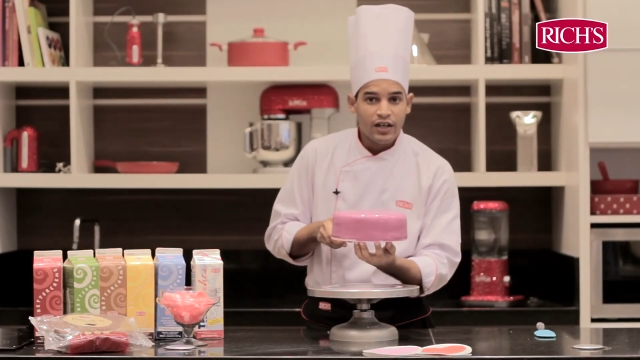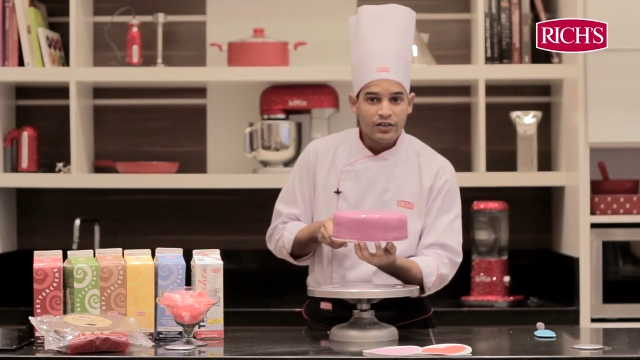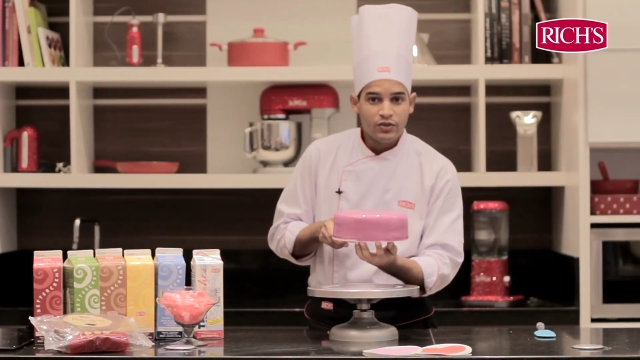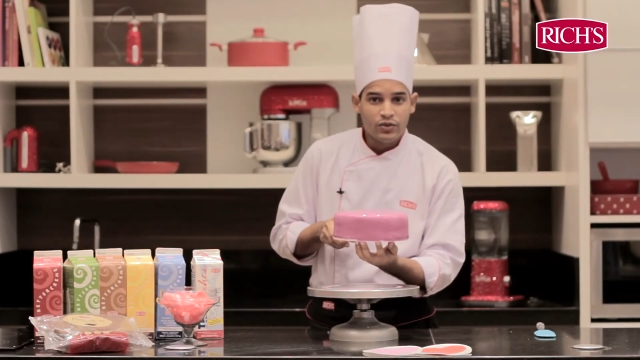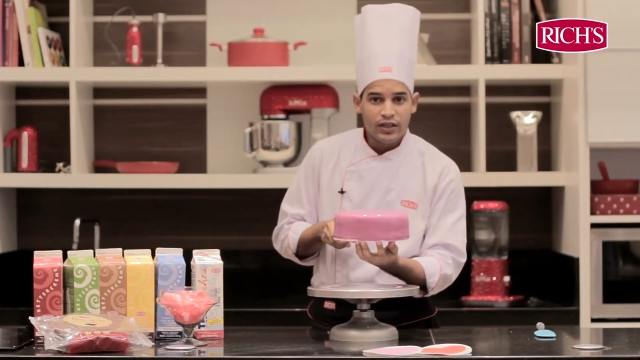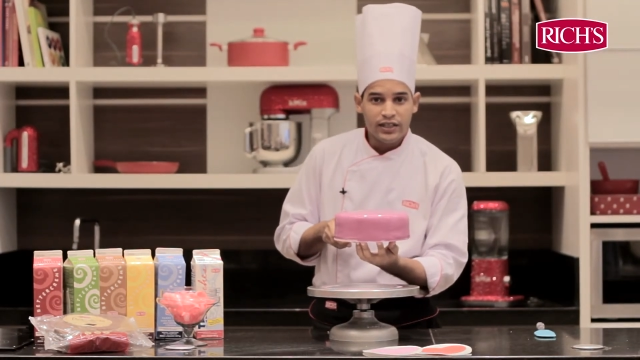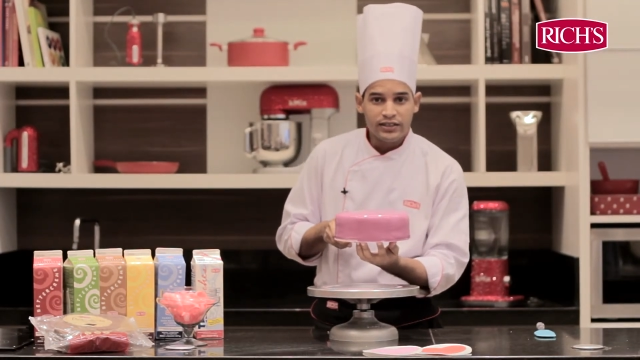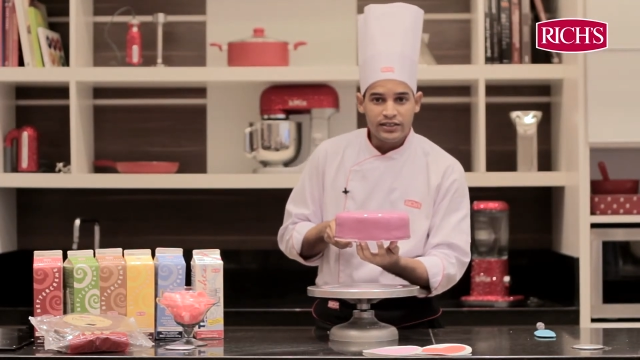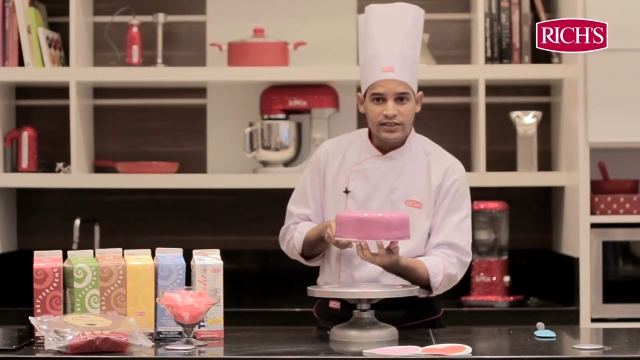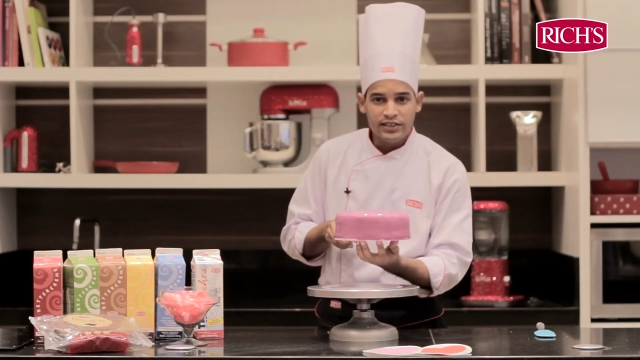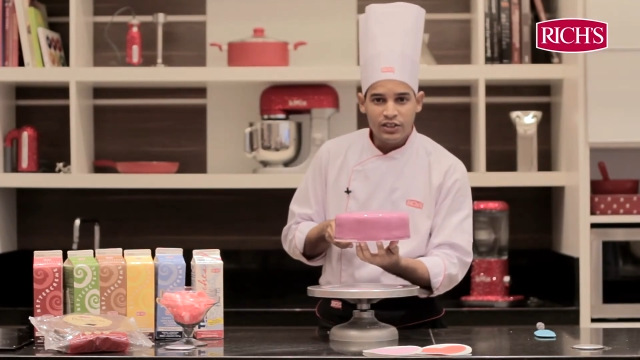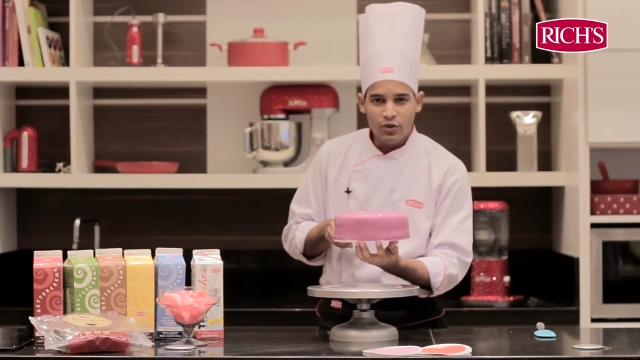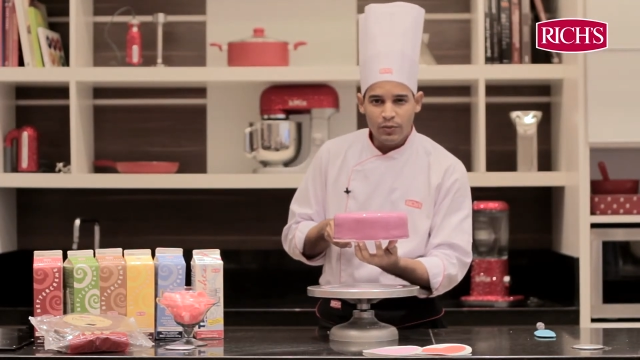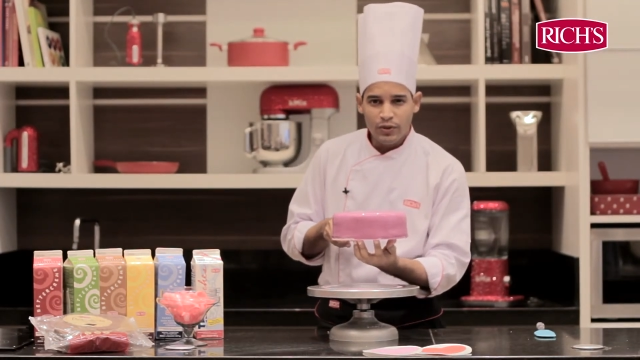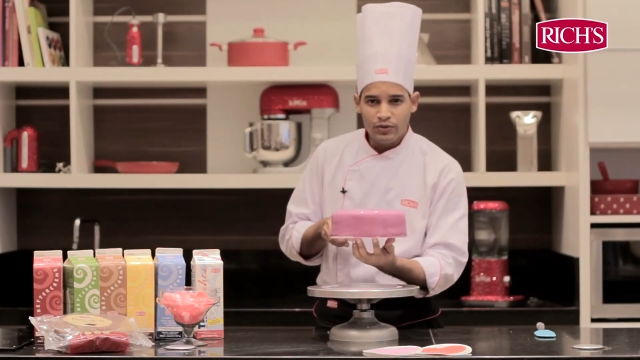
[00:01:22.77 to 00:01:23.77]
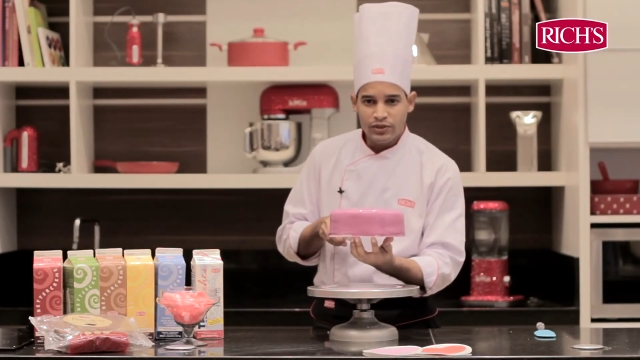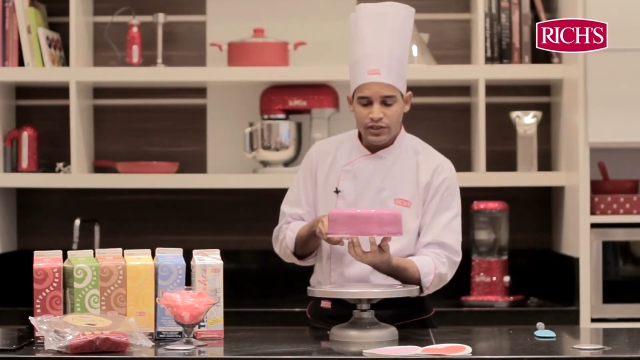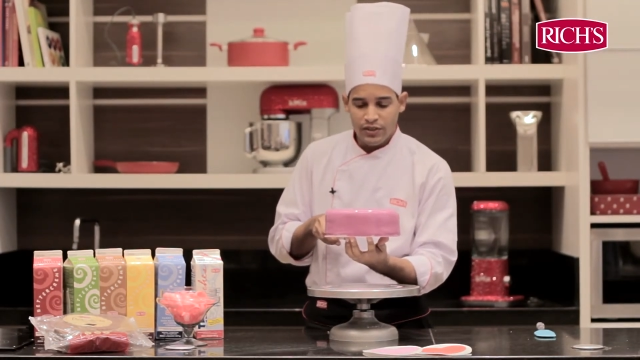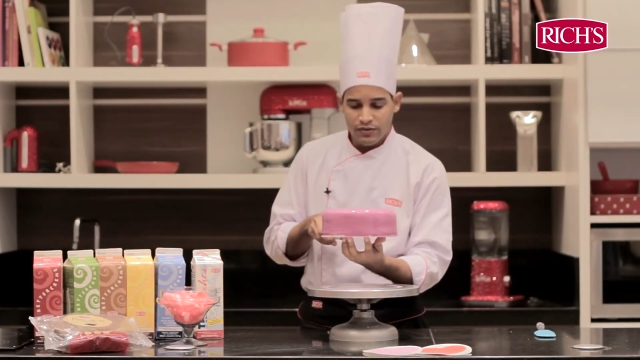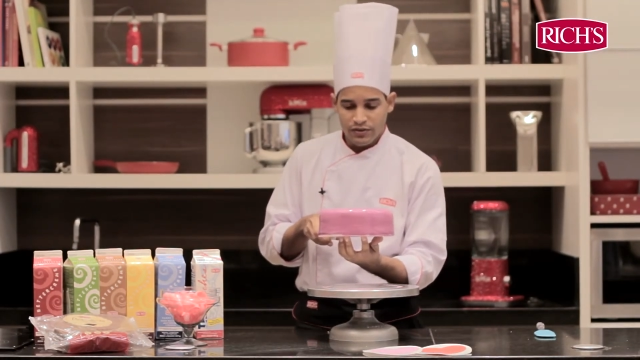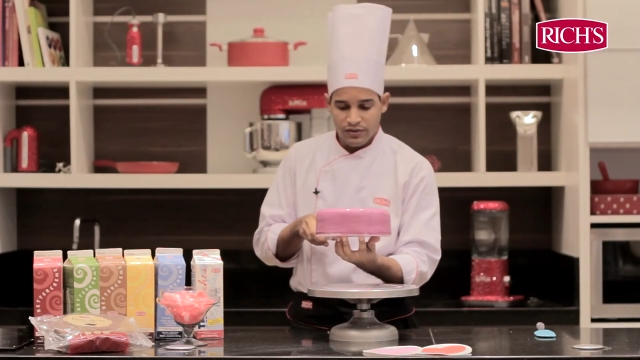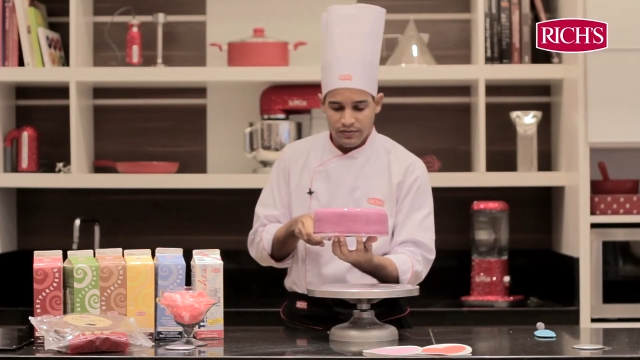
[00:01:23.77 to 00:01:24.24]
durante 5
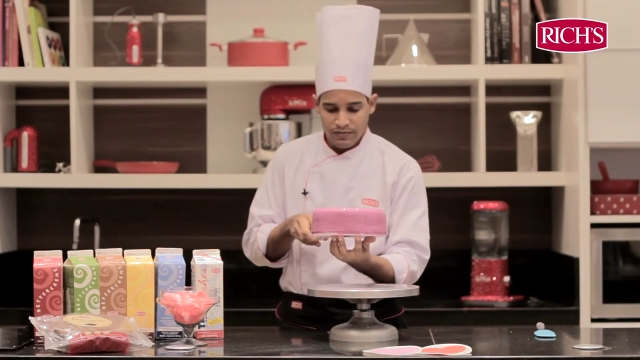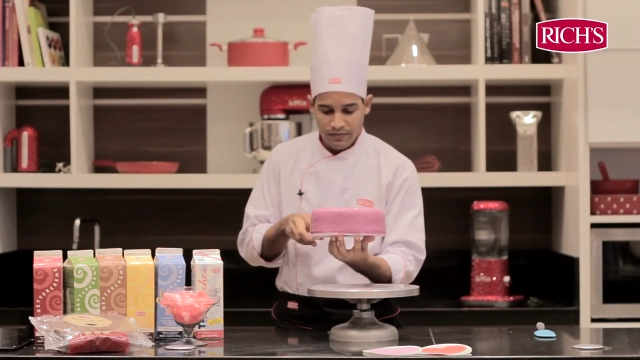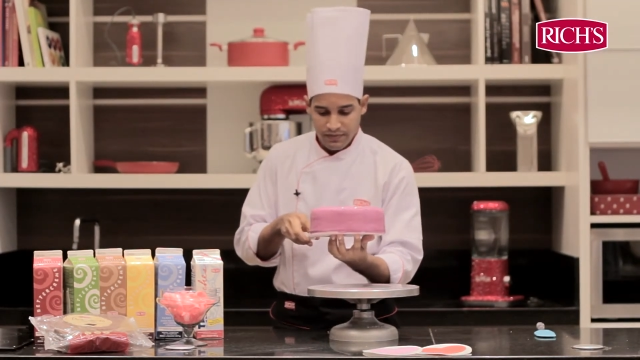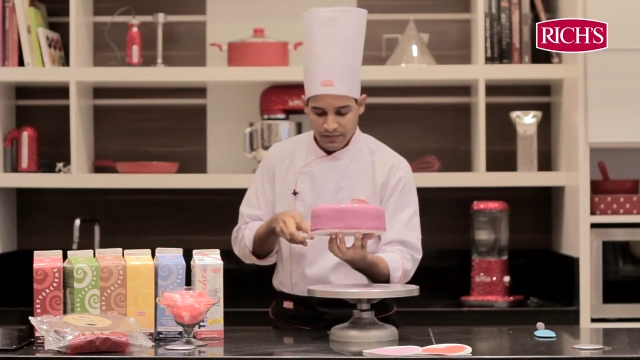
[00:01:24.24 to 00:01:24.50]
minutinhos.